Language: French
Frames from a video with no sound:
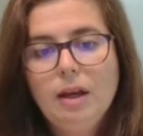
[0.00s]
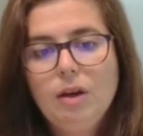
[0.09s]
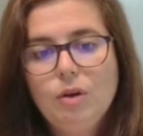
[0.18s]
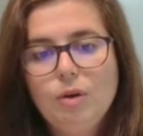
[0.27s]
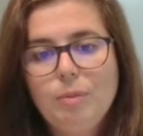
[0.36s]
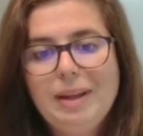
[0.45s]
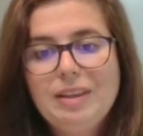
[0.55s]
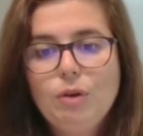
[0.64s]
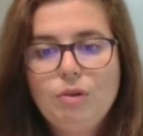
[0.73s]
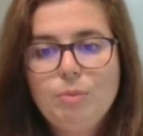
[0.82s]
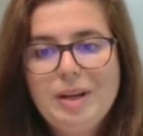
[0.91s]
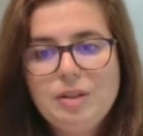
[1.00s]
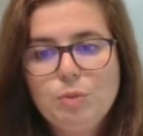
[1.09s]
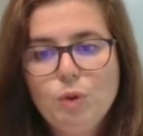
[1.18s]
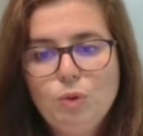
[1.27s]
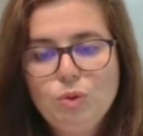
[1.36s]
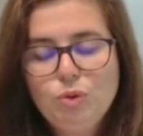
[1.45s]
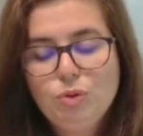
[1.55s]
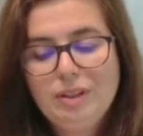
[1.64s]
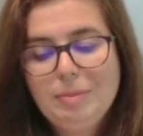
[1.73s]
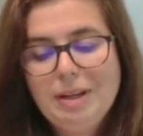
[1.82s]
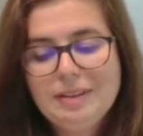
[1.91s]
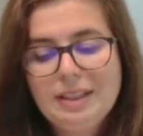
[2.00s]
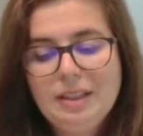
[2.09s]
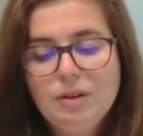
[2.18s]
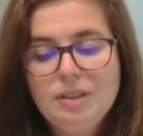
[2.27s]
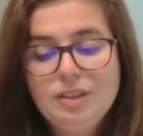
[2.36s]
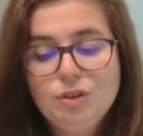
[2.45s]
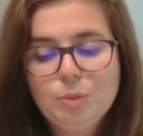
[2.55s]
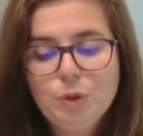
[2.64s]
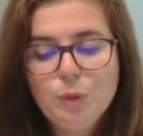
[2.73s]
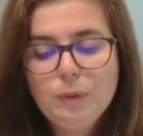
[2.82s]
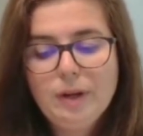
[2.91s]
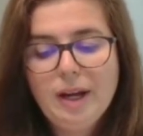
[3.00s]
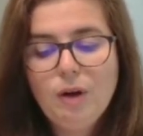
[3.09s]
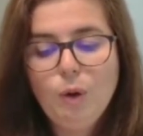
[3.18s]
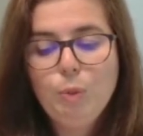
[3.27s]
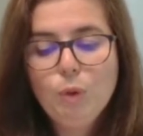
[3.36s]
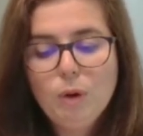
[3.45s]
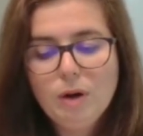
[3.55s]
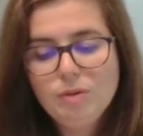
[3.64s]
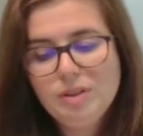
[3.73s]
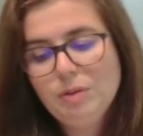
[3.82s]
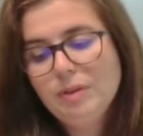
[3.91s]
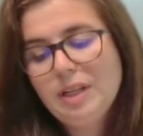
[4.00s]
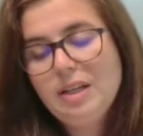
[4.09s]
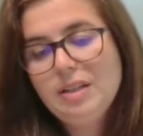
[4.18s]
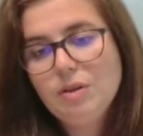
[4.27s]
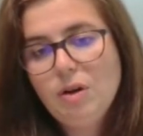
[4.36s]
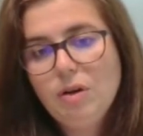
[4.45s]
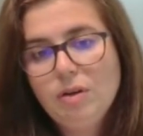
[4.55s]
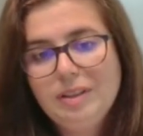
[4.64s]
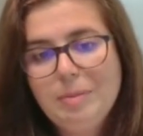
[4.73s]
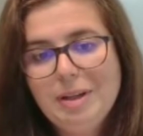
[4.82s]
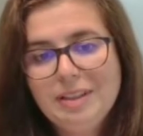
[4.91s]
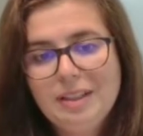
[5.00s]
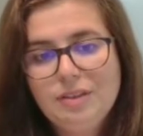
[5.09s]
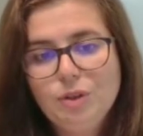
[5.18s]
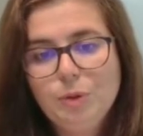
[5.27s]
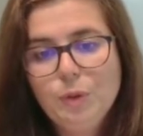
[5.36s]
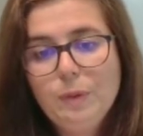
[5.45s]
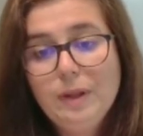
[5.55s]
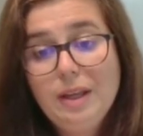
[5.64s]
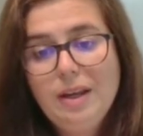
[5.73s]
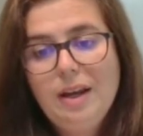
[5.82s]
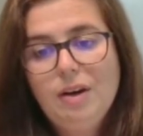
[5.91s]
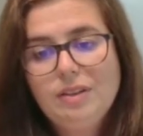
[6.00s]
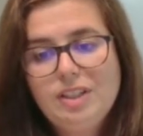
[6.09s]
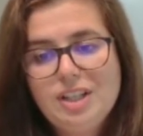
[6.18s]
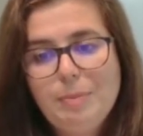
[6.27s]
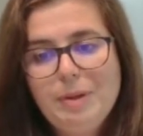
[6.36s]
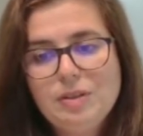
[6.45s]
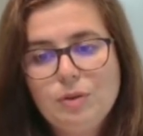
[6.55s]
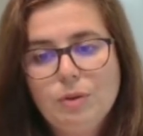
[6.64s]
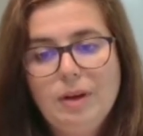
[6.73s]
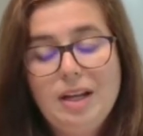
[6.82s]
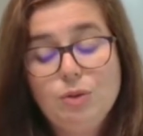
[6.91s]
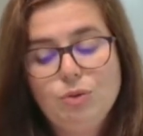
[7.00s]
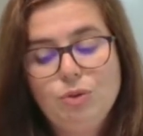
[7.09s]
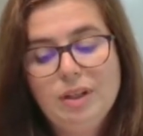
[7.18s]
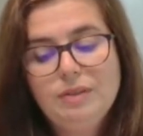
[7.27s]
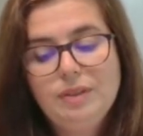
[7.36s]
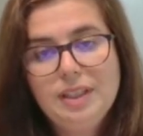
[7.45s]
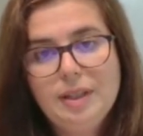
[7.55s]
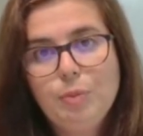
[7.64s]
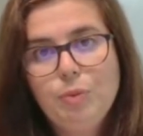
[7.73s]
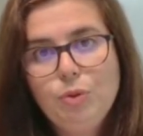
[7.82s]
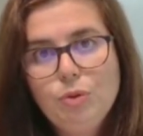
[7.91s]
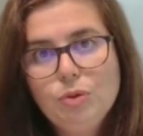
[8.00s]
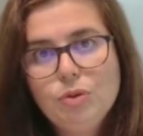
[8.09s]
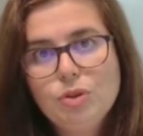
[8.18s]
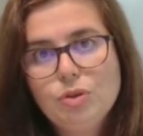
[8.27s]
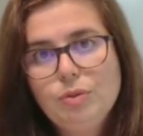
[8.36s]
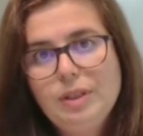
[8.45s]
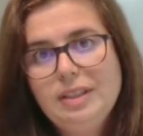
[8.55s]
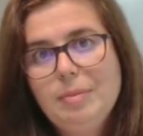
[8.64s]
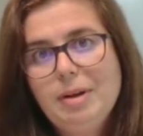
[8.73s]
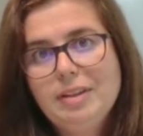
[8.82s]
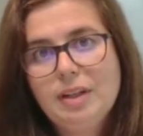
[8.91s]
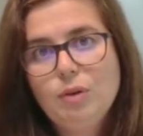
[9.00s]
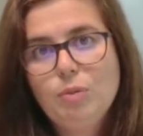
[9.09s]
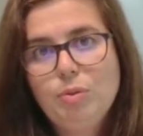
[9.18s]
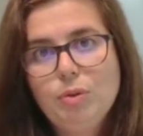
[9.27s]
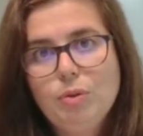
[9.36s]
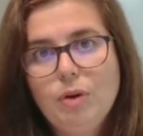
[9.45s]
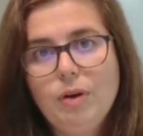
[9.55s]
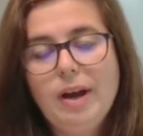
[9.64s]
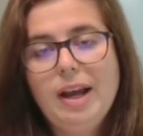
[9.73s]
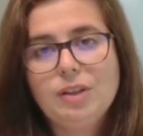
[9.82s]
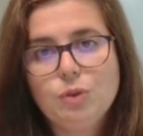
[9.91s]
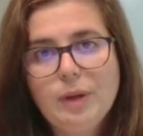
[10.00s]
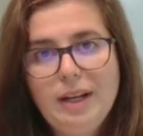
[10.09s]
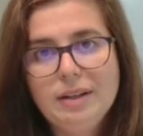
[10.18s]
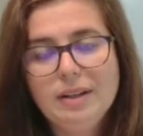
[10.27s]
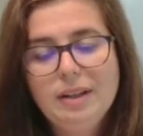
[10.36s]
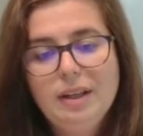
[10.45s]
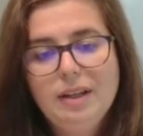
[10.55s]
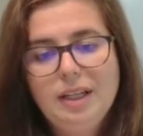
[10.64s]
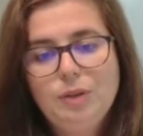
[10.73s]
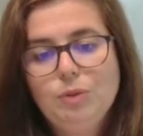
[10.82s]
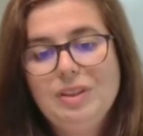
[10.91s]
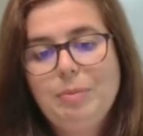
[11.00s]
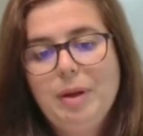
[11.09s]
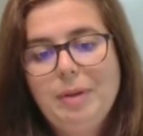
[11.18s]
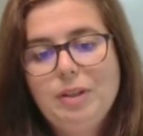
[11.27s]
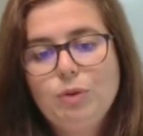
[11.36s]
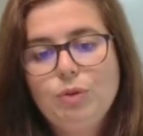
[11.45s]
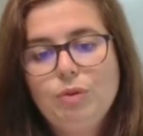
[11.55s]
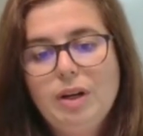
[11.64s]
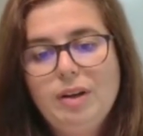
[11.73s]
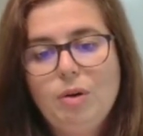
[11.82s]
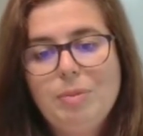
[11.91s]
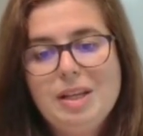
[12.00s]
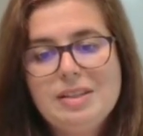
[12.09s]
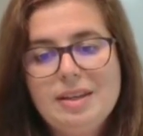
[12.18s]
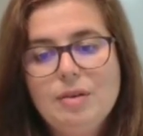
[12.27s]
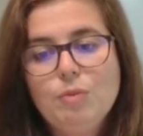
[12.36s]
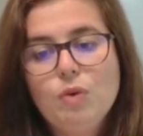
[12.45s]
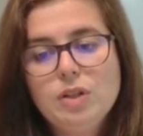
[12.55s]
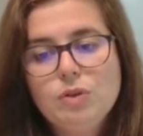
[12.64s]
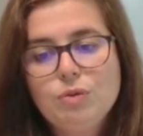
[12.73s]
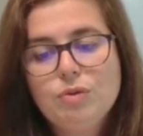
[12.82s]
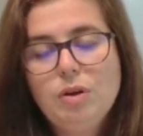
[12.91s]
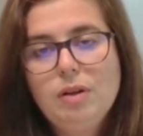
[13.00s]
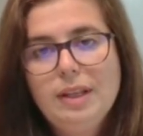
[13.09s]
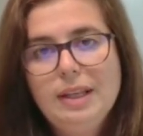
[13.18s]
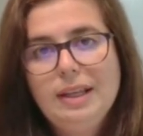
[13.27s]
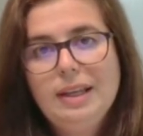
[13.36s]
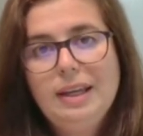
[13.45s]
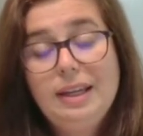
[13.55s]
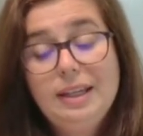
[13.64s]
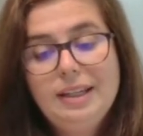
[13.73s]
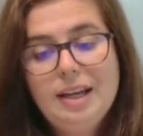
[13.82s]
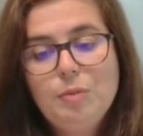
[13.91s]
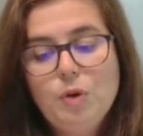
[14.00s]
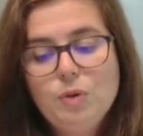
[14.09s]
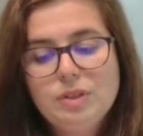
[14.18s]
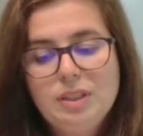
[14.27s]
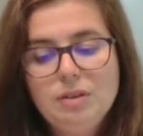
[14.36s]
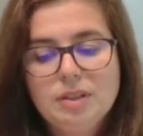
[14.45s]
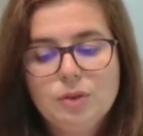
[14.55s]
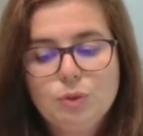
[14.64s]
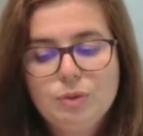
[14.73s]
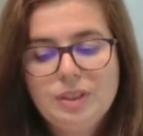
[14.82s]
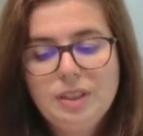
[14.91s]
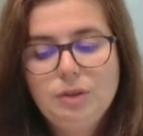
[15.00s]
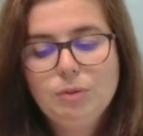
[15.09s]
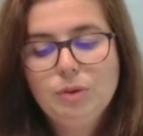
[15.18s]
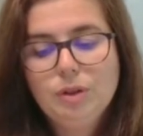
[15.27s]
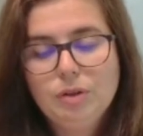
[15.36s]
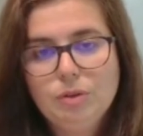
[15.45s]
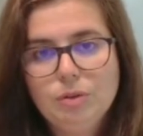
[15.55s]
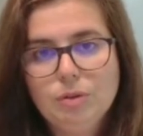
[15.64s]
maintenant, on passe beaucoup sur des batteries lithium-ion. Alors pourquoi aussi on a l'essor des batteries lithium-ion Alors déjà parce qu'elles ont une durée de vie qui est plus longue aujourd'hui que des batteries au plomb actuelles, et donc qui permet de devoir les remplacer moins souvent. Et également aussi dans un souci donc de,